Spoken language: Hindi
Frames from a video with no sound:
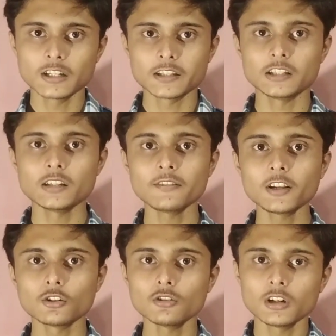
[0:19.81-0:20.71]
कि ये
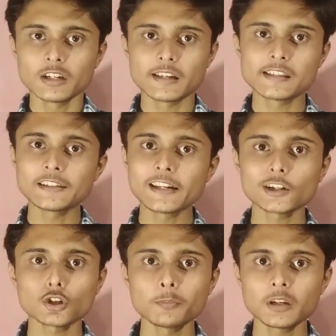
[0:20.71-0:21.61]
वीडियो किसी टेक
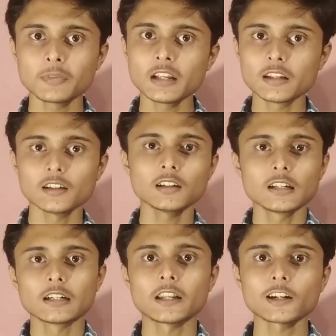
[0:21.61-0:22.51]
टॉपिक में नहीं है
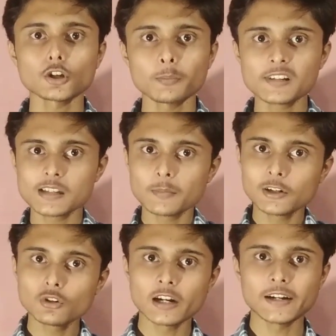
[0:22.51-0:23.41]
टेक टॉपिक से
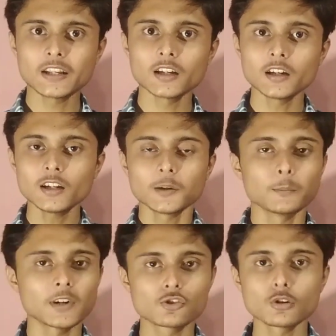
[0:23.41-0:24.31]
बिल्कुल हटके है
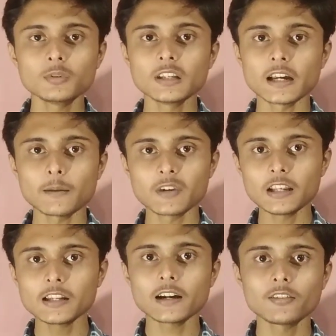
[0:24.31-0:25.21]
बट जो भी है आपके
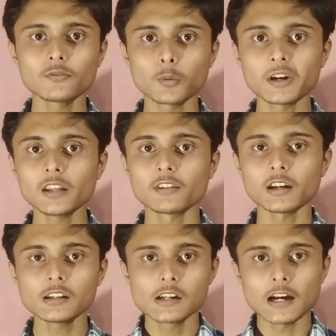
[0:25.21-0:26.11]
लिए काफ़ी इन्फॉर्मेटिव
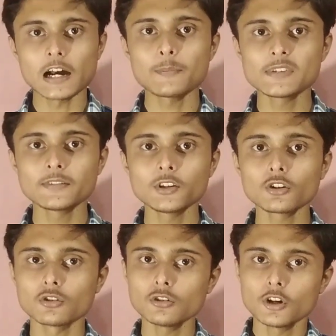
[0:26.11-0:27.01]
है आप इस वीडियो को